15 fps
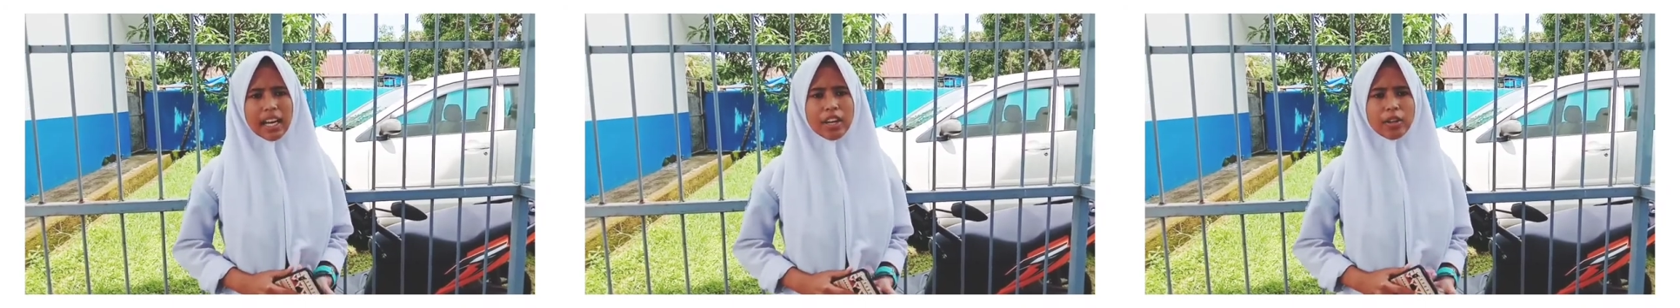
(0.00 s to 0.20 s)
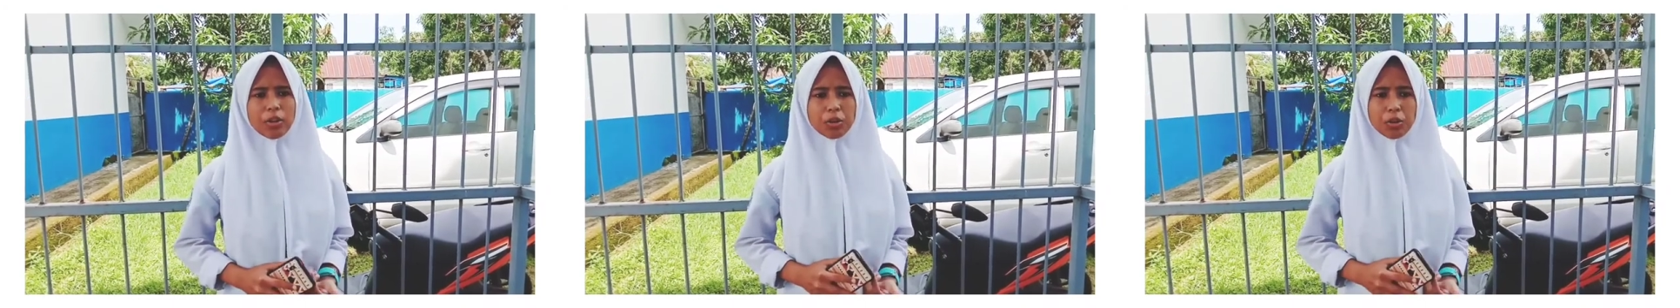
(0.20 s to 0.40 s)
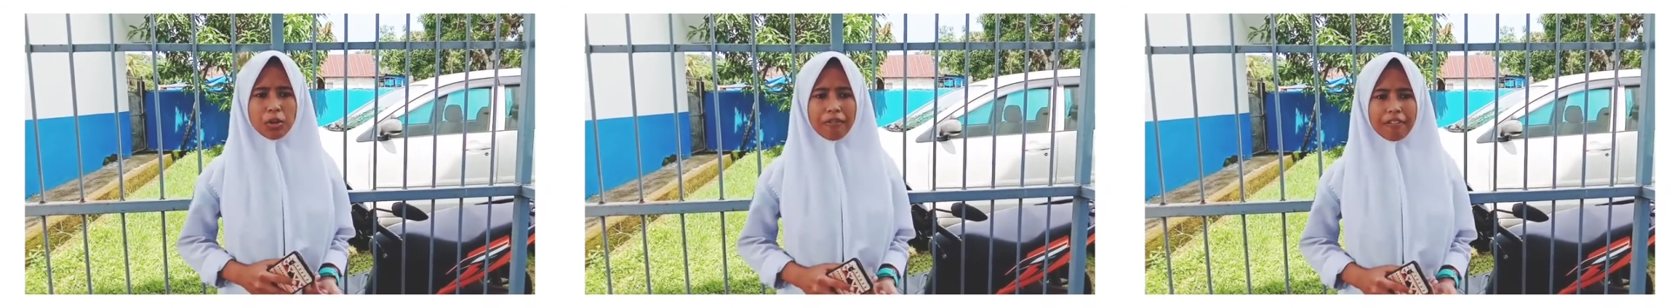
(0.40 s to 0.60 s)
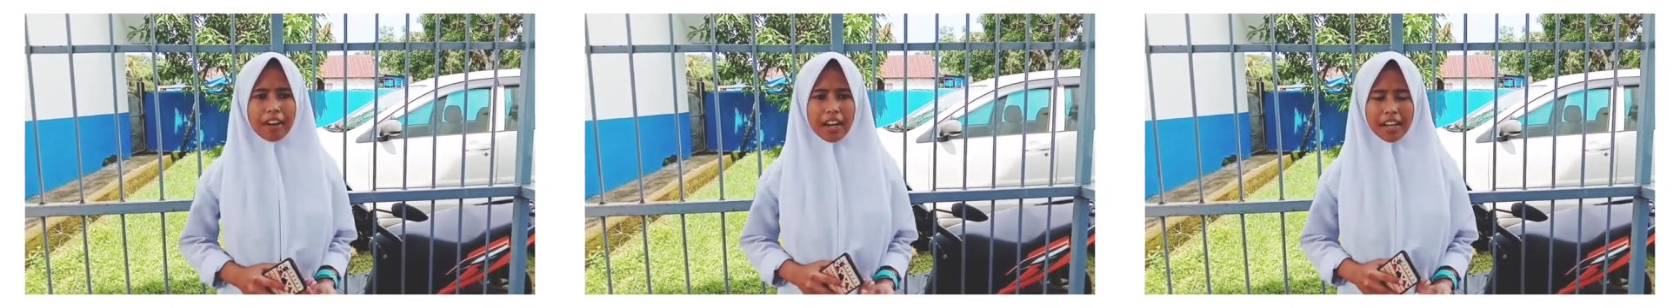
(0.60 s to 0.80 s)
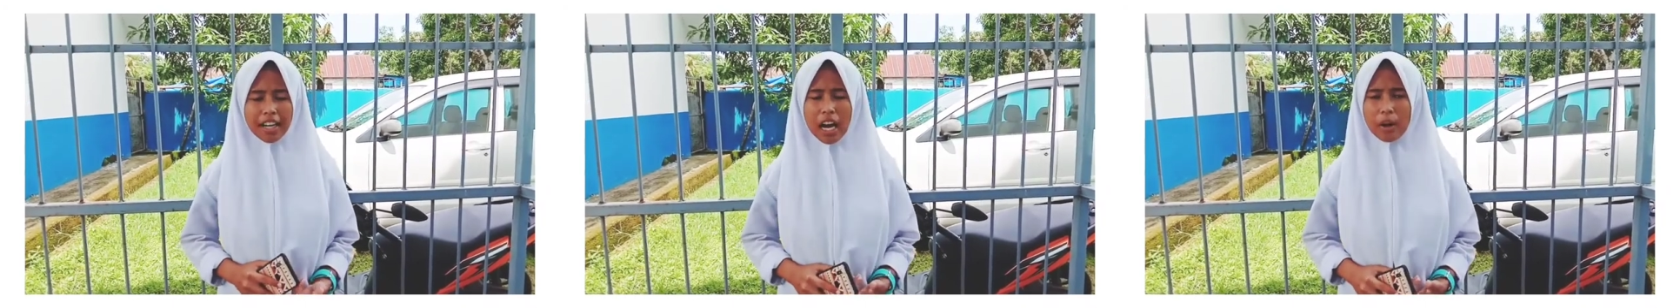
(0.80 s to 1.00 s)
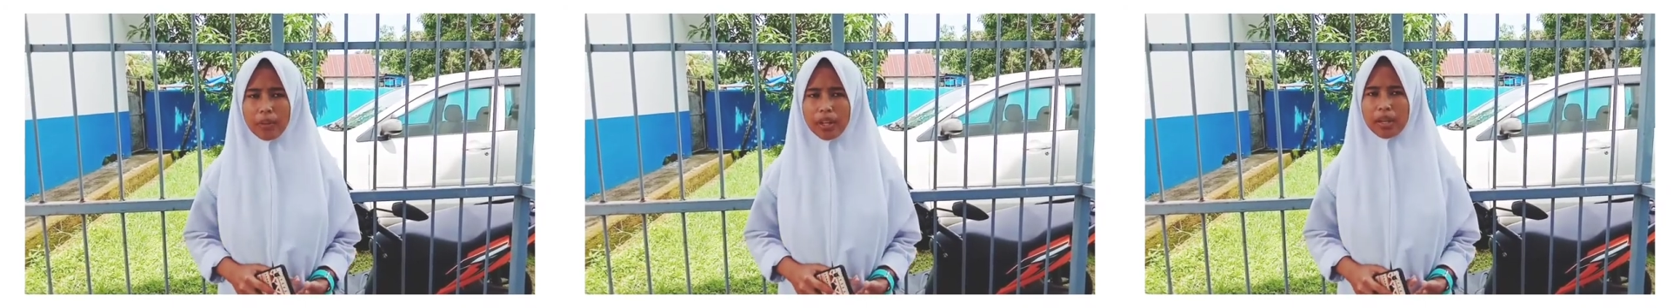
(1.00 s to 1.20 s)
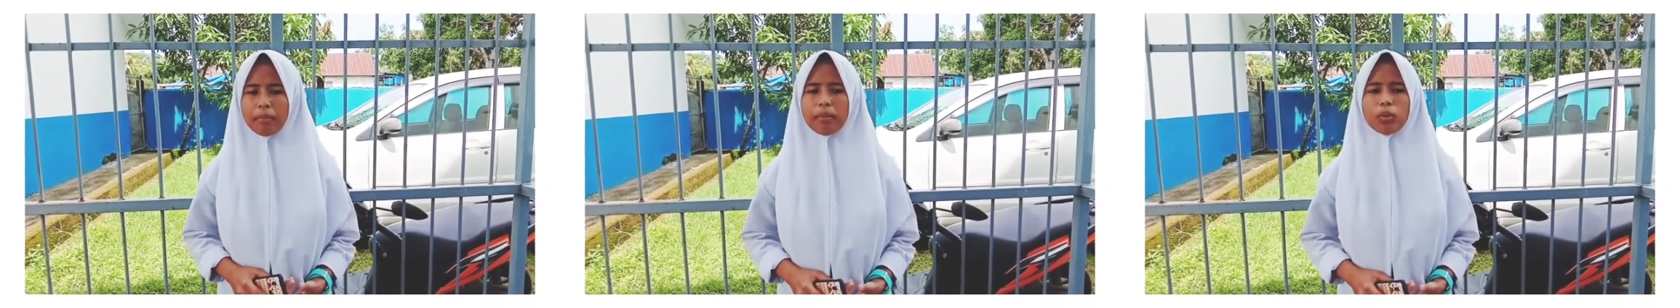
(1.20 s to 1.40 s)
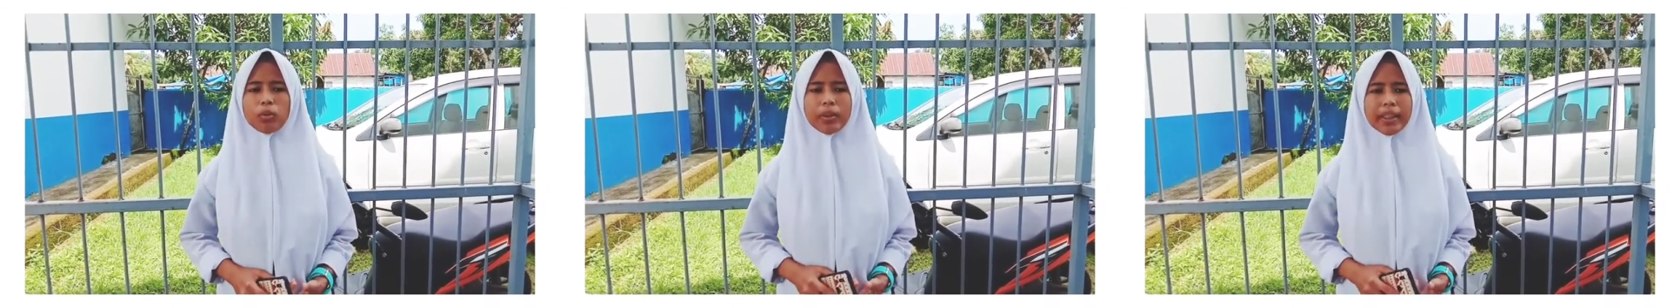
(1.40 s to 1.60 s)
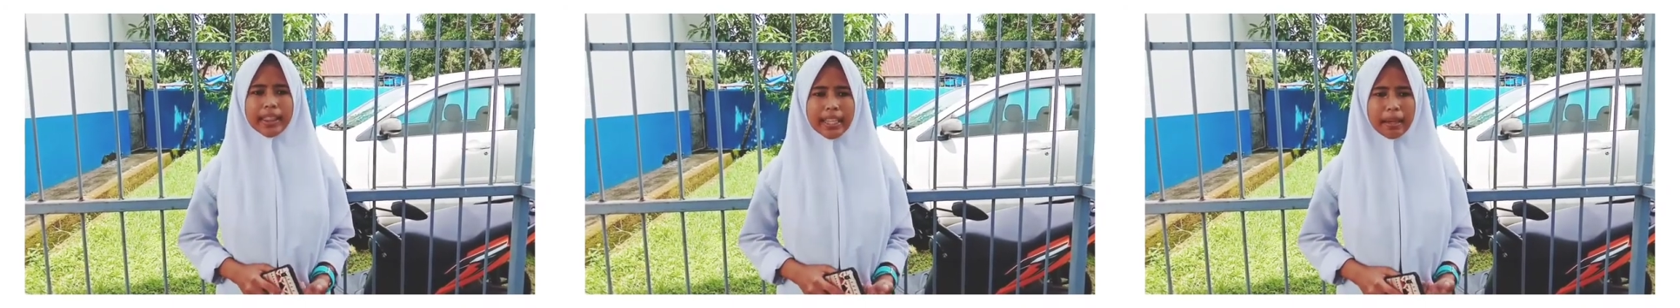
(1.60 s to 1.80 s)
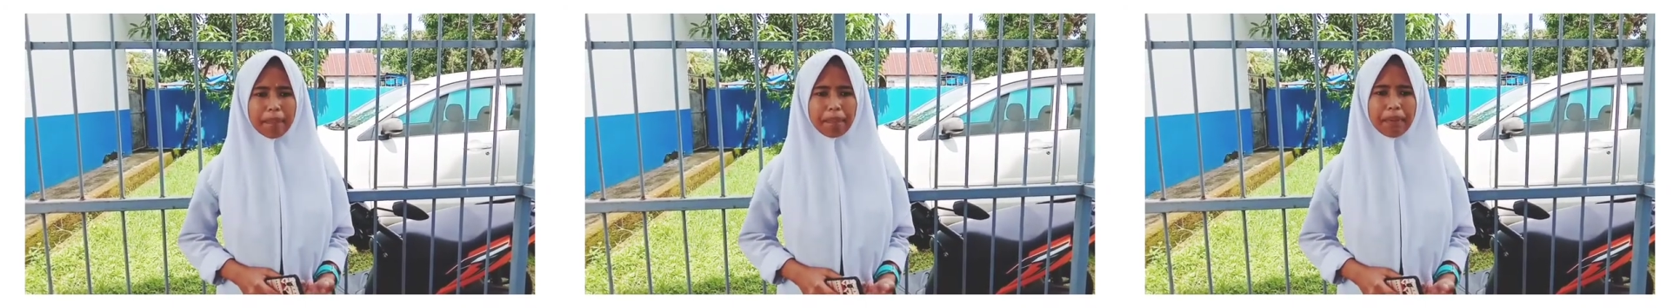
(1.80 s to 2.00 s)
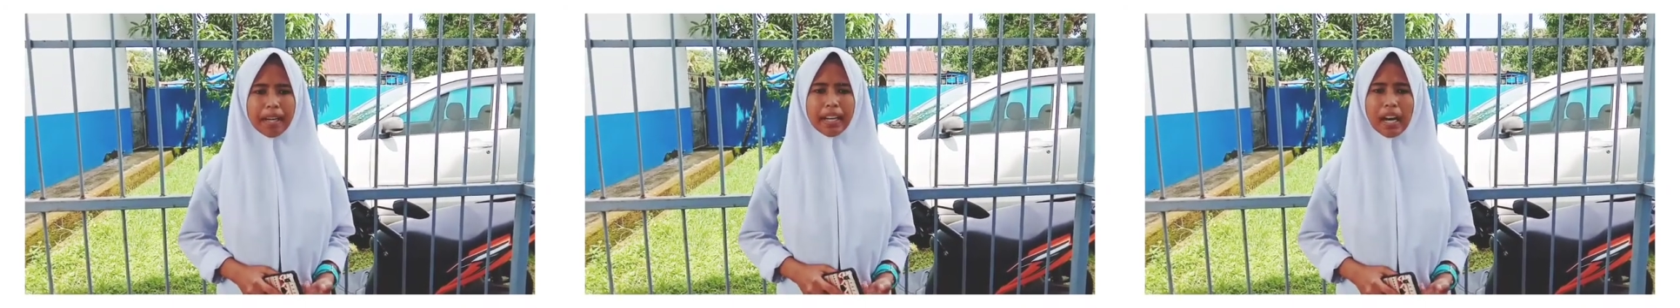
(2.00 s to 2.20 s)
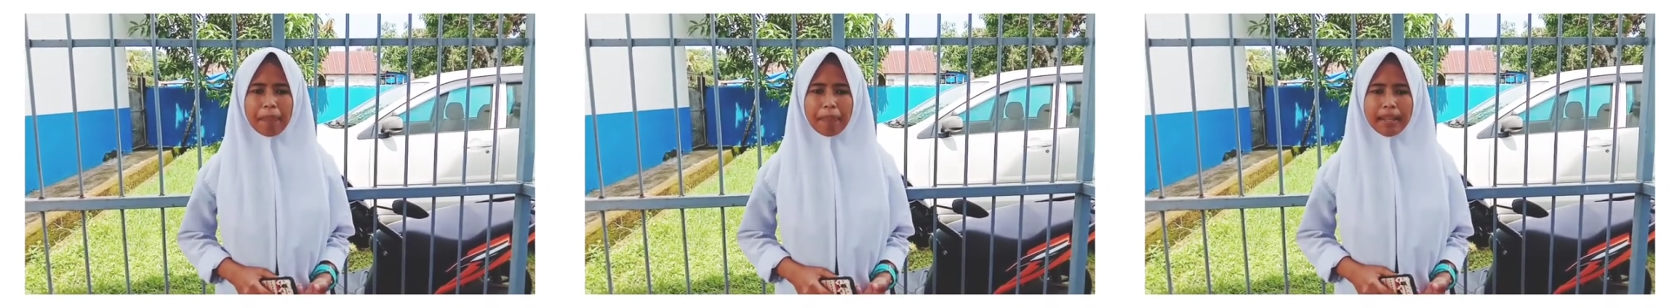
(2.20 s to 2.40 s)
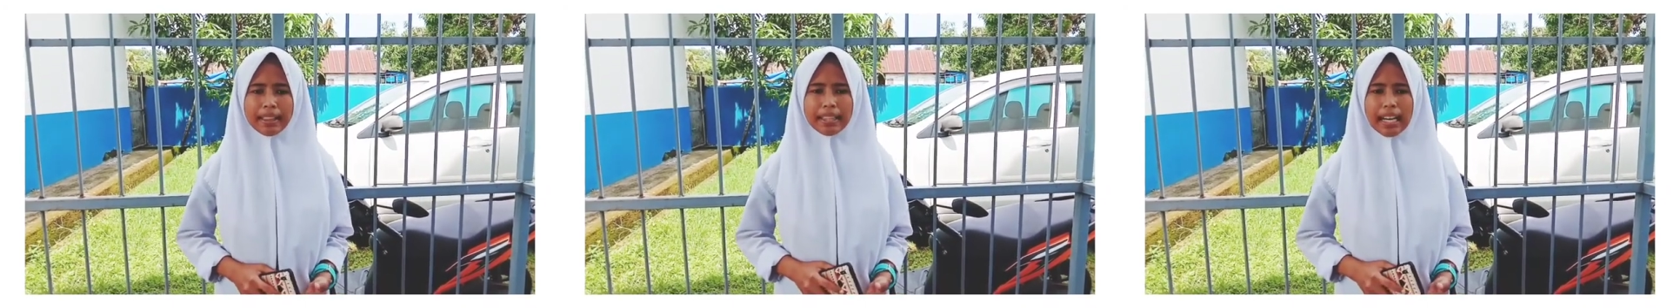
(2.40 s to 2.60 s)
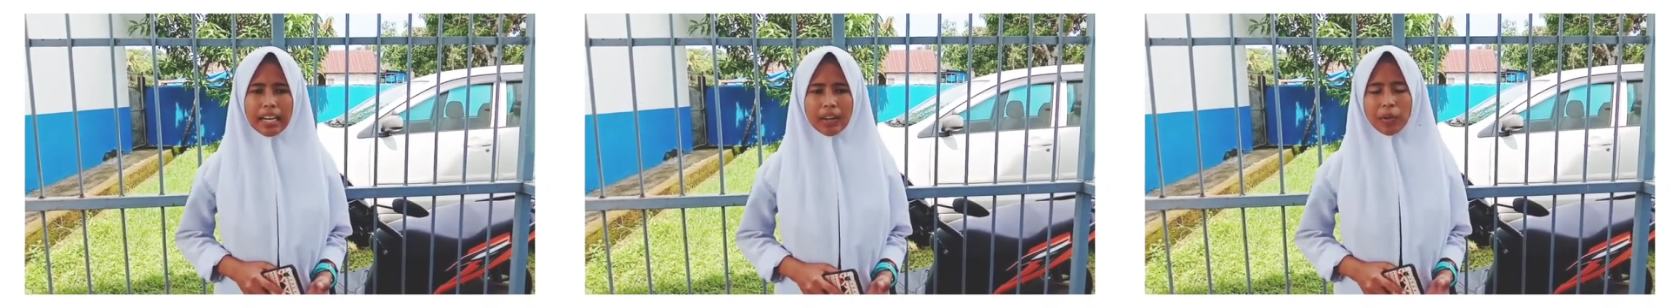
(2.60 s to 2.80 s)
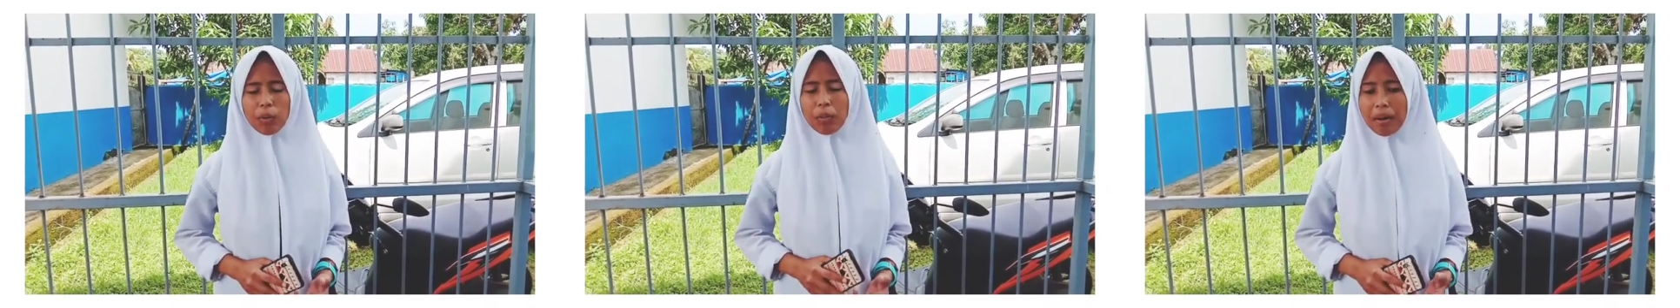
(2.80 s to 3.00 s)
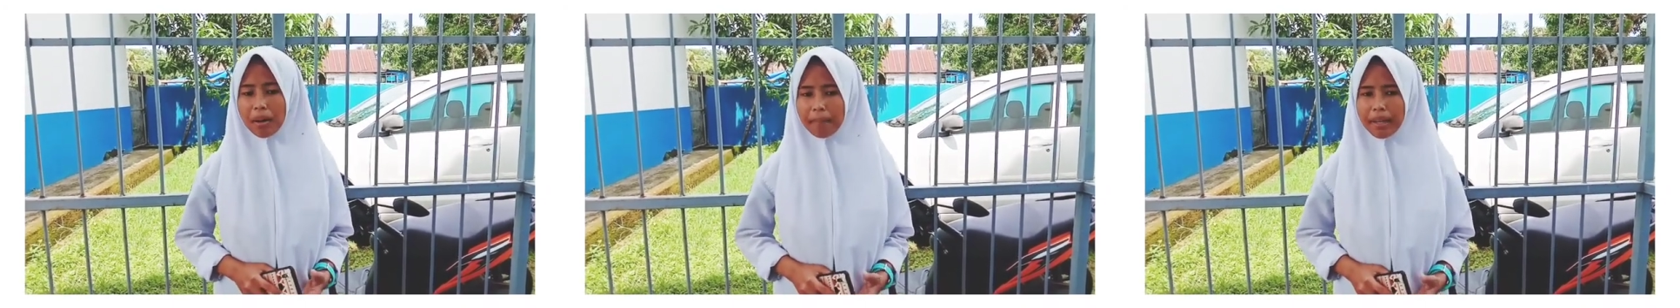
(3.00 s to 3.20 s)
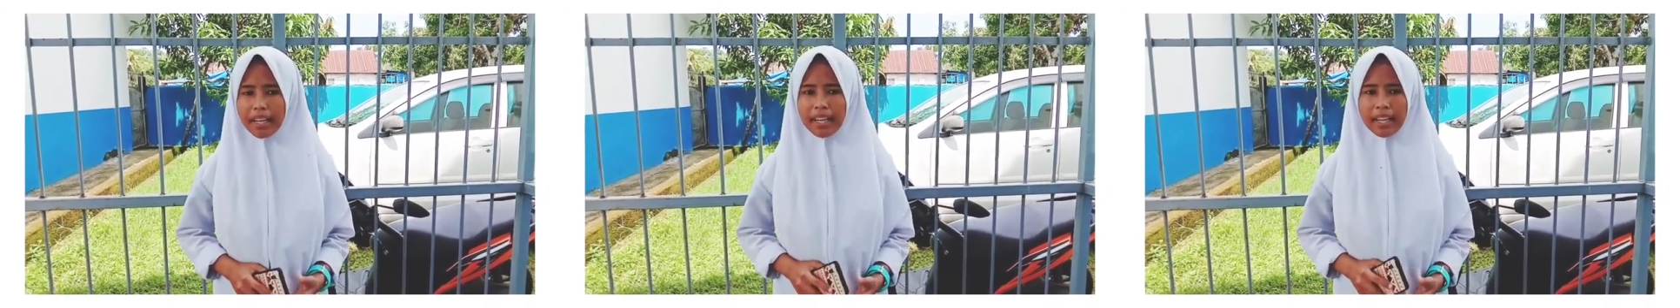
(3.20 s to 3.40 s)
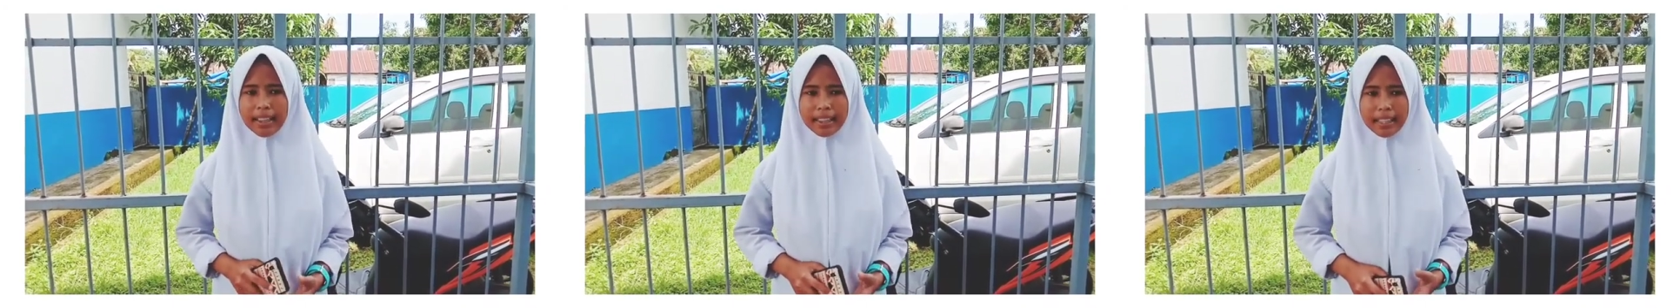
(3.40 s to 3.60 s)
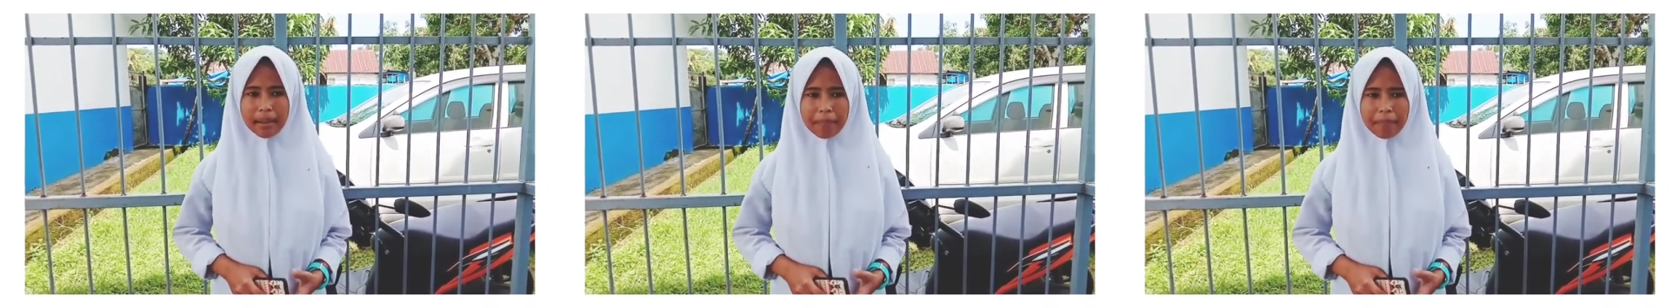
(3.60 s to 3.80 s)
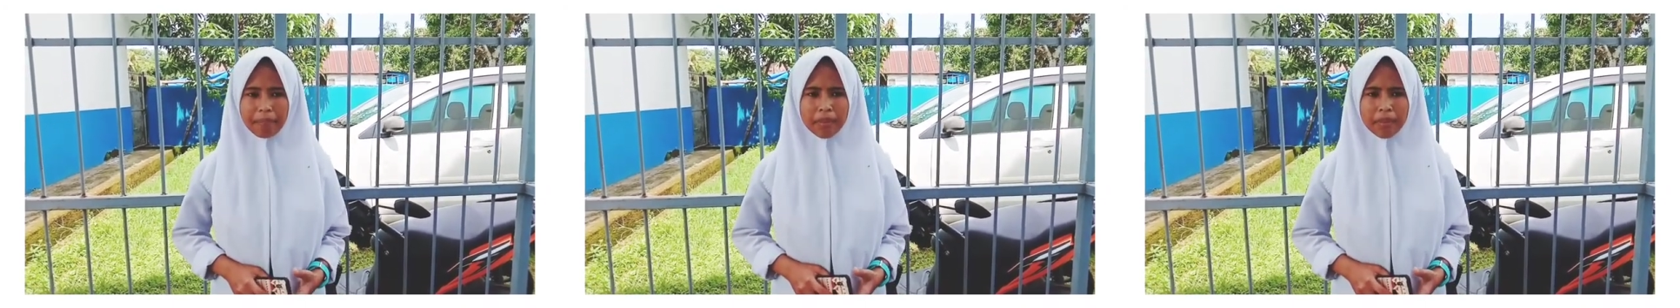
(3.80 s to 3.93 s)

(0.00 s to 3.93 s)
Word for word: Yusuf Kardawi mengutip pendapat dari Umar bin Khattab